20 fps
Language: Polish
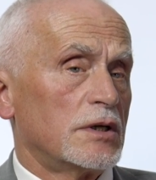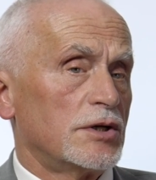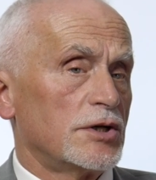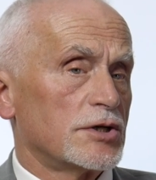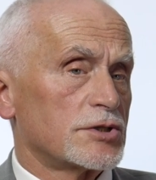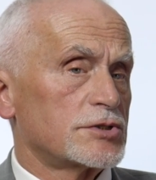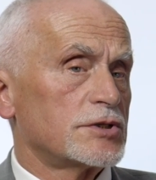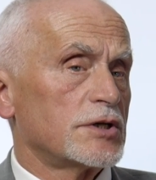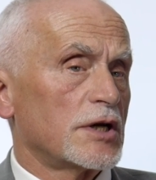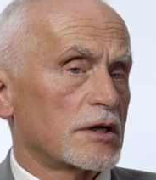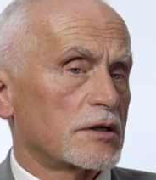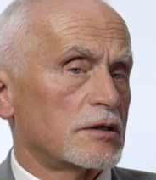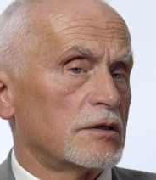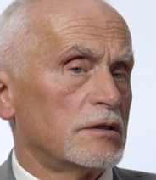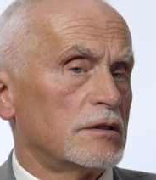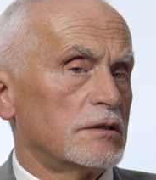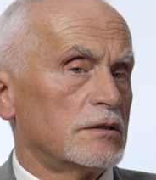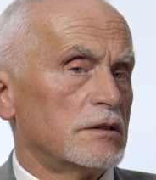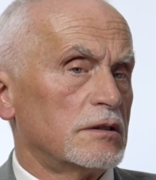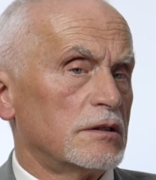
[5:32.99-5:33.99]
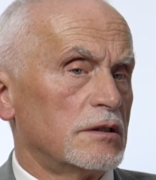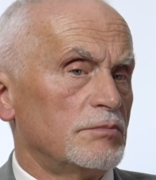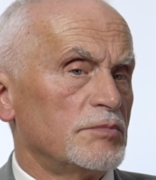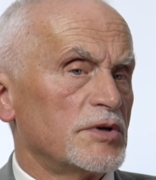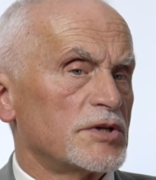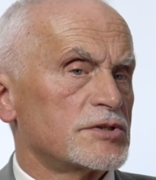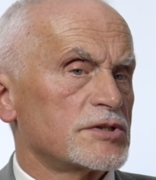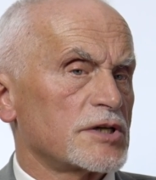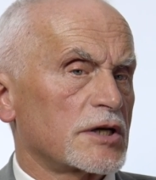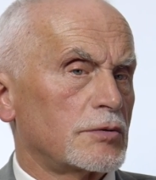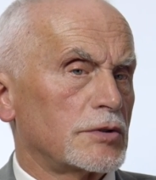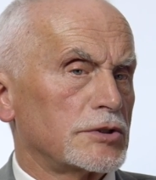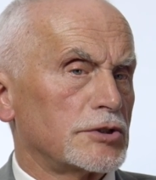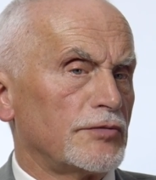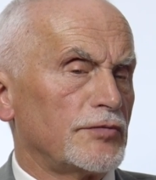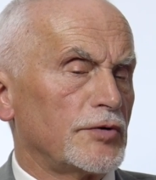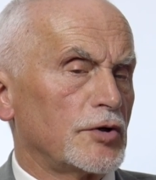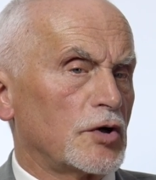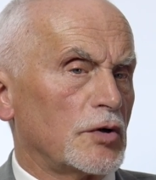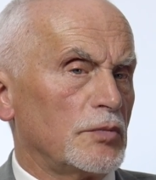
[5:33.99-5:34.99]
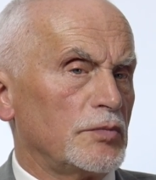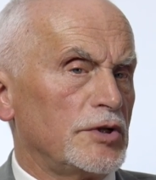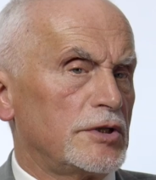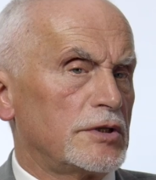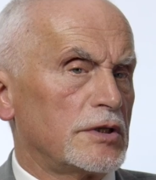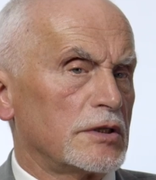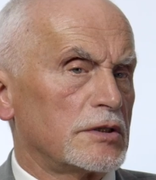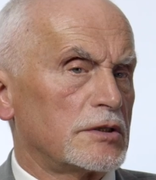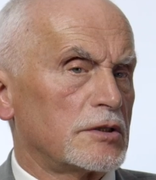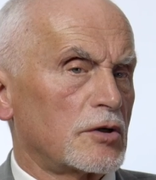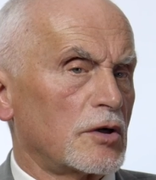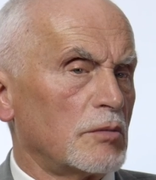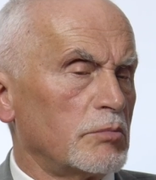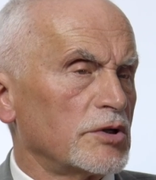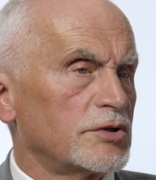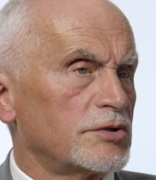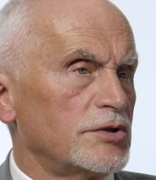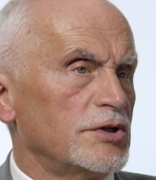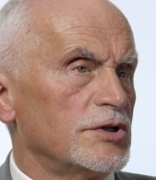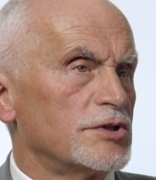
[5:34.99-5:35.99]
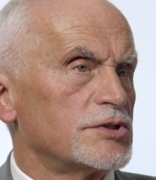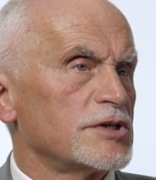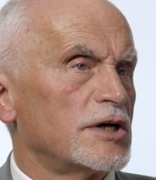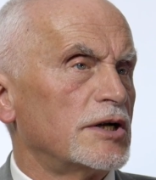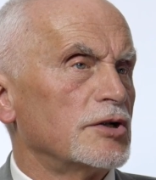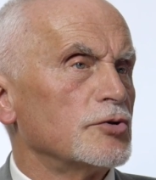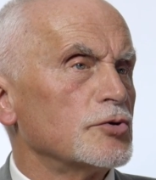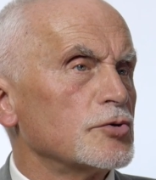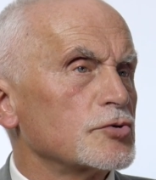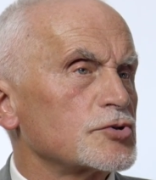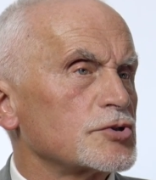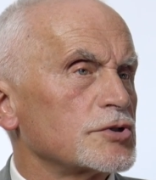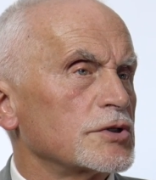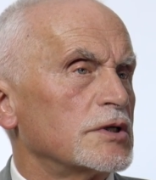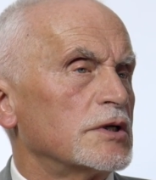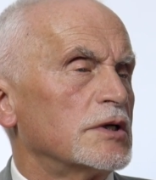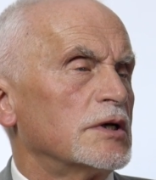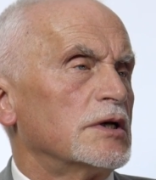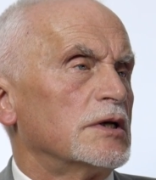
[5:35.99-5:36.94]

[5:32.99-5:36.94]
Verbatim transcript: jeszcze jako e, Międzyzakładowy Komitet Robotniczy, ale już